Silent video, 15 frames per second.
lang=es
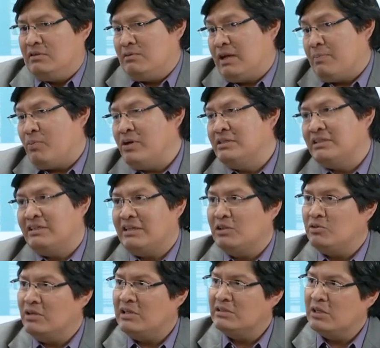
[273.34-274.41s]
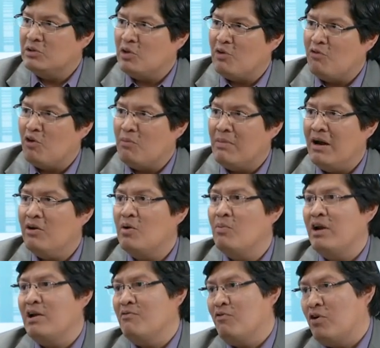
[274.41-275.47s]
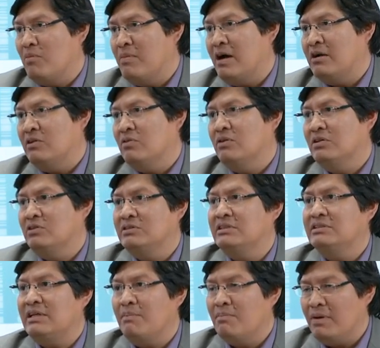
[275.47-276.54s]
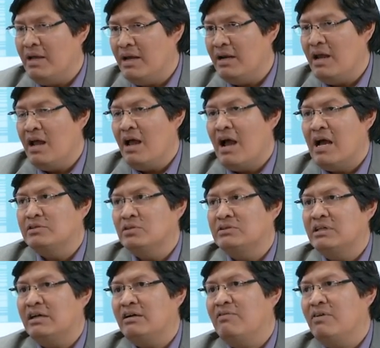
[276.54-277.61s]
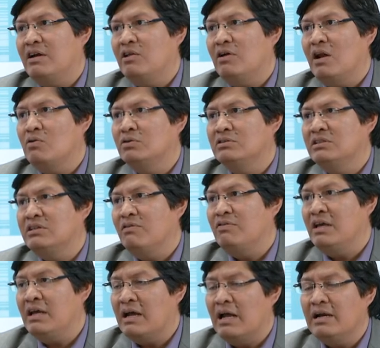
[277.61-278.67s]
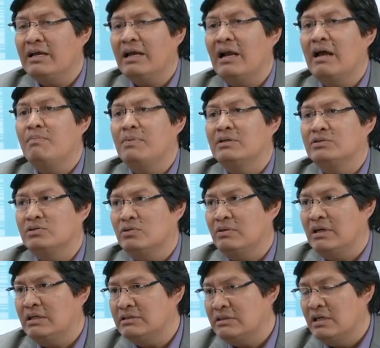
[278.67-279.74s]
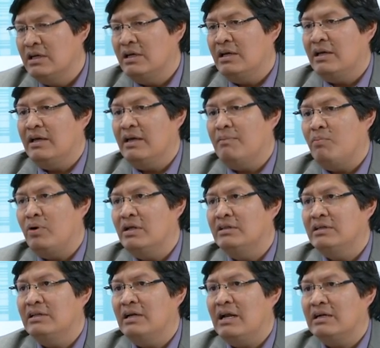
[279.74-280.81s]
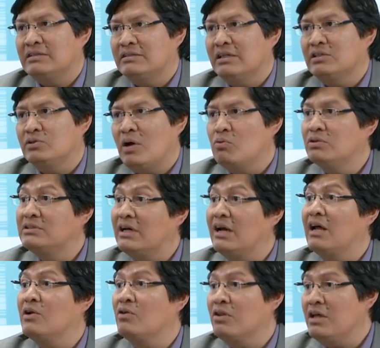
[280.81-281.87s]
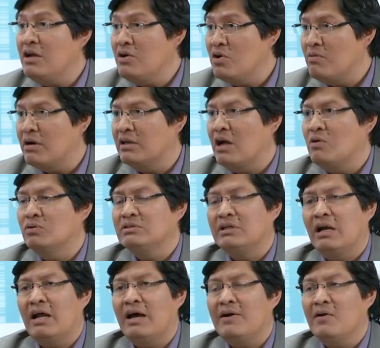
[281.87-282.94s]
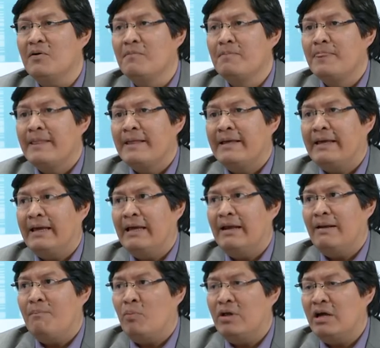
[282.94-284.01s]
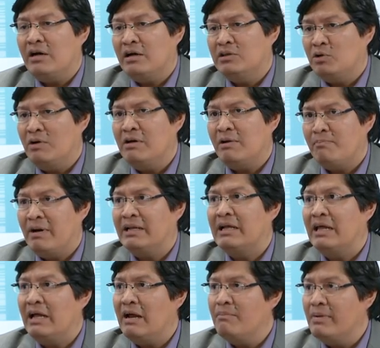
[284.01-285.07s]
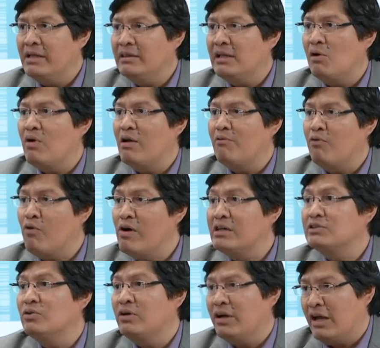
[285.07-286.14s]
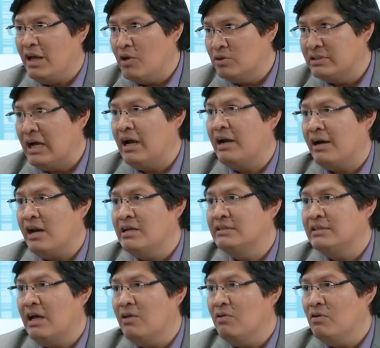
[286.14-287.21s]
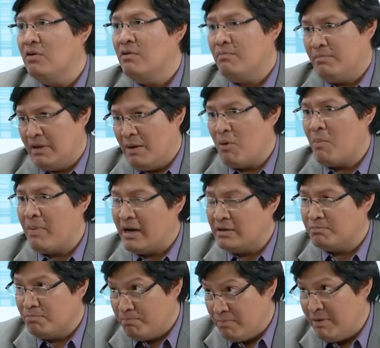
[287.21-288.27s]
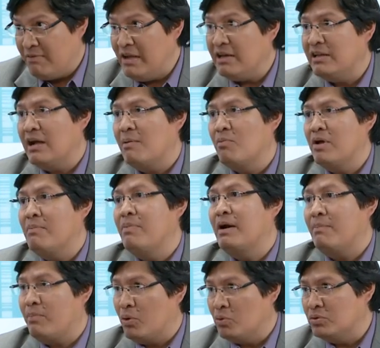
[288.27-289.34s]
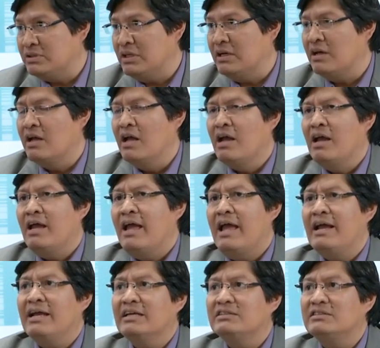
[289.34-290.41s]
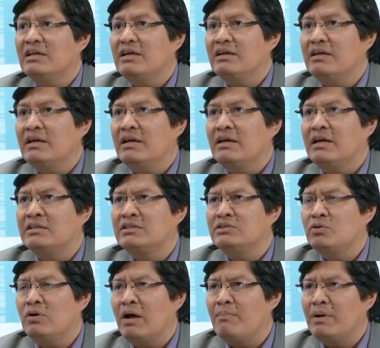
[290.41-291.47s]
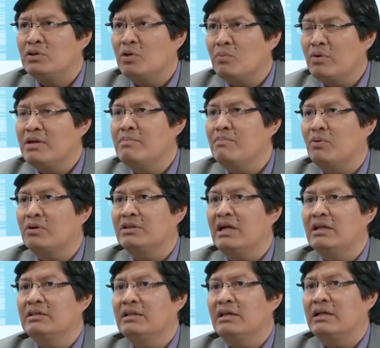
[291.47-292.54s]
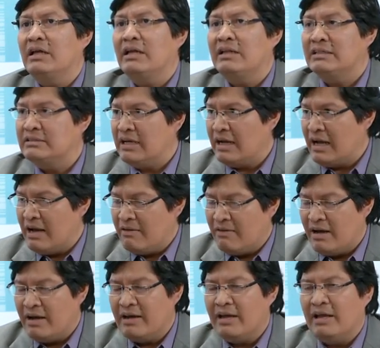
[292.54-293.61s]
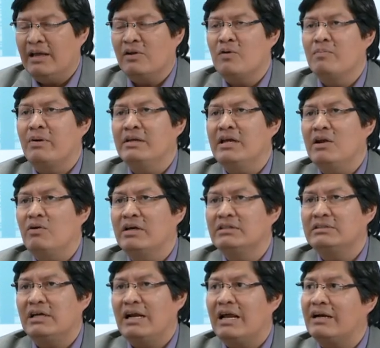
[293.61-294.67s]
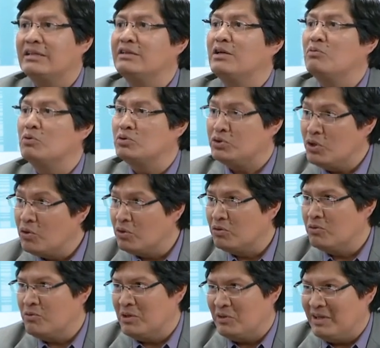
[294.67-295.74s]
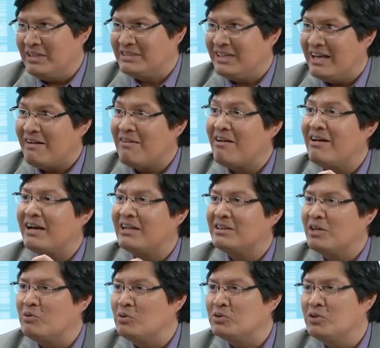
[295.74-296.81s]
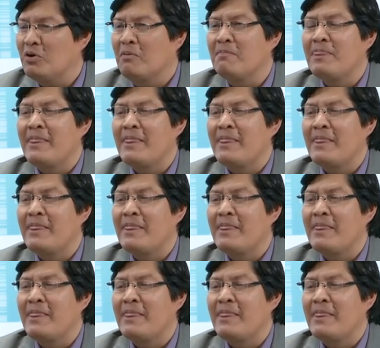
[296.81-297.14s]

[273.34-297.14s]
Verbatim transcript: que puede ser tanto en el sector formal como el informal. Entonces también a eso está referido la justicia fiscal, que las personas eh, puedan tener acceso a un salario digno, ¿verdad? Un salario que les pueda retribuir verdaderamente los esfuerzos que ellos han realizado, digamos, para vivir, digamos, y para producir. En este eh, existe un aspecto muy importante que destacaba eh, el compañero, es la retribución. Cuando él decía, hablaba de retribución.